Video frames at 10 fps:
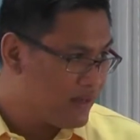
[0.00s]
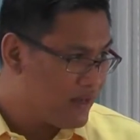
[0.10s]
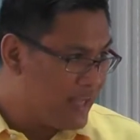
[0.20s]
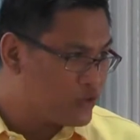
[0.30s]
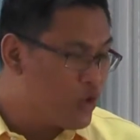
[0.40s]

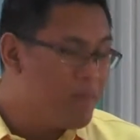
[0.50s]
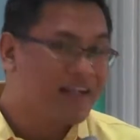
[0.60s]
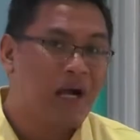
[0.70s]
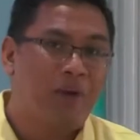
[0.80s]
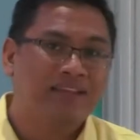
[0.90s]
at
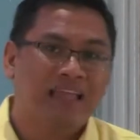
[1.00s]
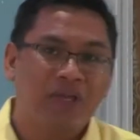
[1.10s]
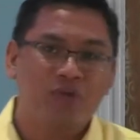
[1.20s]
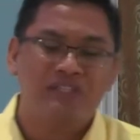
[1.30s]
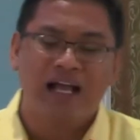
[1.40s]
gumagawa
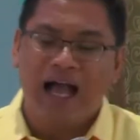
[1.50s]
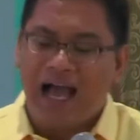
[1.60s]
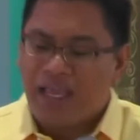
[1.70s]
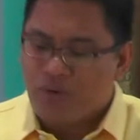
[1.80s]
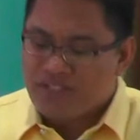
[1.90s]
tayo sang
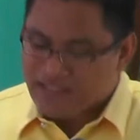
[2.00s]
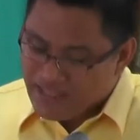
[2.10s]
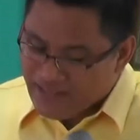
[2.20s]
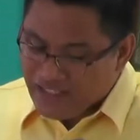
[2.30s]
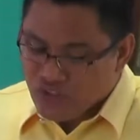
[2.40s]
ayon sa
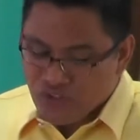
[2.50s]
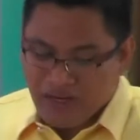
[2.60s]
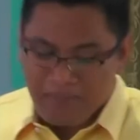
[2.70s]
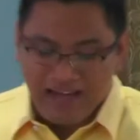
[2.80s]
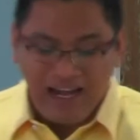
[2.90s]
direction
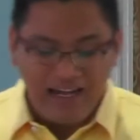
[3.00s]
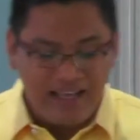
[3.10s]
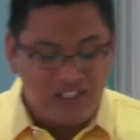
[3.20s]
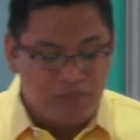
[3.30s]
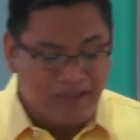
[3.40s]
ng banal na
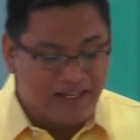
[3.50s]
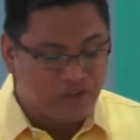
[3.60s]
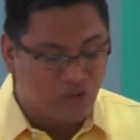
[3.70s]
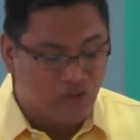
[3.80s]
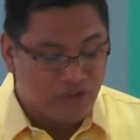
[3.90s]

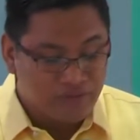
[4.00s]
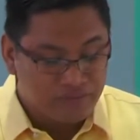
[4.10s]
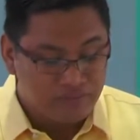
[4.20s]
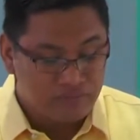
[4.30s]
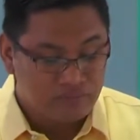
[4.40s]
Espiritu
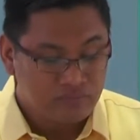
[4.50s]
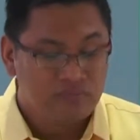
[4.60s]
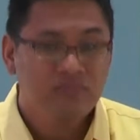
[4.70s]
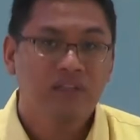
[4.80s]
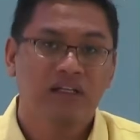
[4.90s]

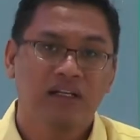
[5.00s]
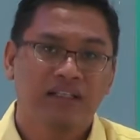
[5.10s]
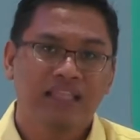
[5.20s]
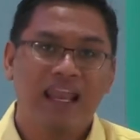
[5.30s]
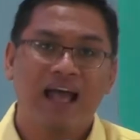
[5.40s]

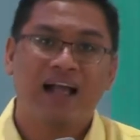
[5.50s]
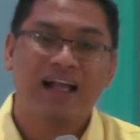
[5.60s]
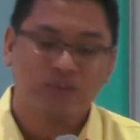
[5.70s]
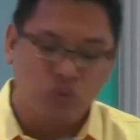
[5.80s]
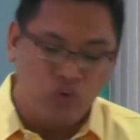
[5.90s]
na
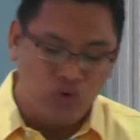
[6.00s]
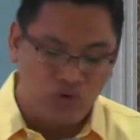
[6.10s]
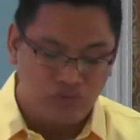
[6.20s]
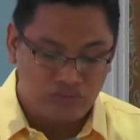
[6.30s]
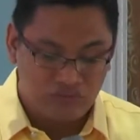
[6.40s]

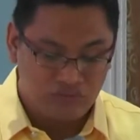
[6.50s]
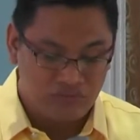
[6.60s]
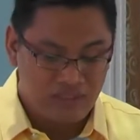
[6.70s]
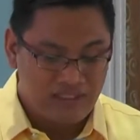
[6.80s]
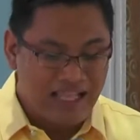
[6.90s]
nakakatulong
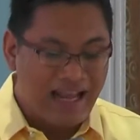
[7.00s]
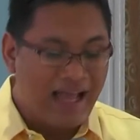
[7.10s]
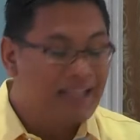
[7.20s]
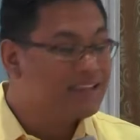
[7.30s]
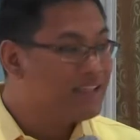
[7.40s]
sa
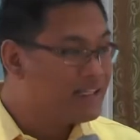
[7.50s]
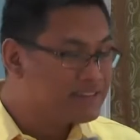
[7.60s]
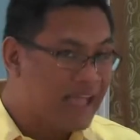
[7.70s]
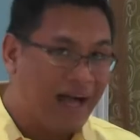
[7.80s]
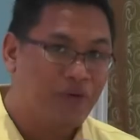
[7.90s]
lahat ng
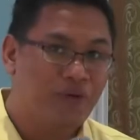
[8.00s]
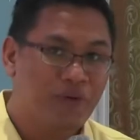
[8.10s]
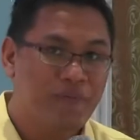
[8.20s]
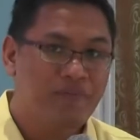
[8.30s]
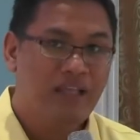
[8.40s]
tao
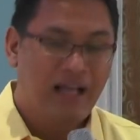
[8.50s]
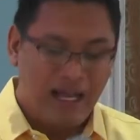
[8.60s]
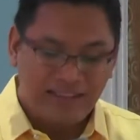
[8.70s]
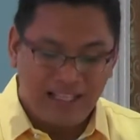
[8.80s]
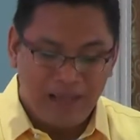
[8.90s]

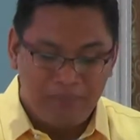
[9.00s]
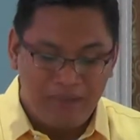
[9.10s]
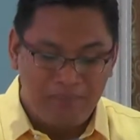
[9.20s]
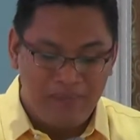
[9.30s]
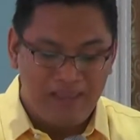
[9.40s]
at
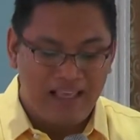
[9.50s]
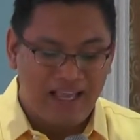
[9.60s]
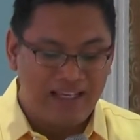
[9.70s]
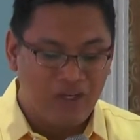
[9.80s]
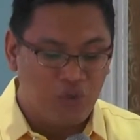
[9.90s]
nakapagbibigay
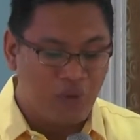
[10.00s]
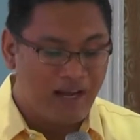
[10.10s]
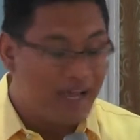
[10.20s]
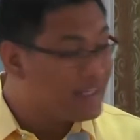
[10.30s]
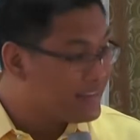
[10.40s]
ng
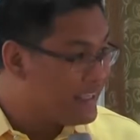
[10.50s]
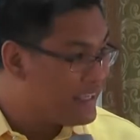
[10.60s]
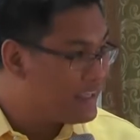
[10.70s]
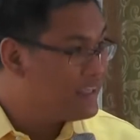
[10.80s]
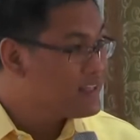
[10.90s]
luwalhati
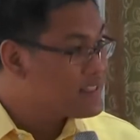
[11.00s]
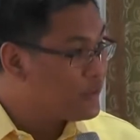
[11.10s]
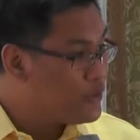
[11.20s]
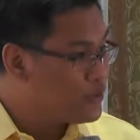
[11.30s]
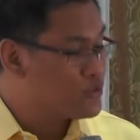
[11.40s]
sa
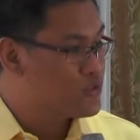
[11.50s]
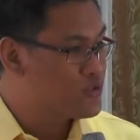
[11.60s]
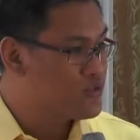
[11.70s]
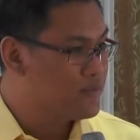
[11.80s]
Diyos.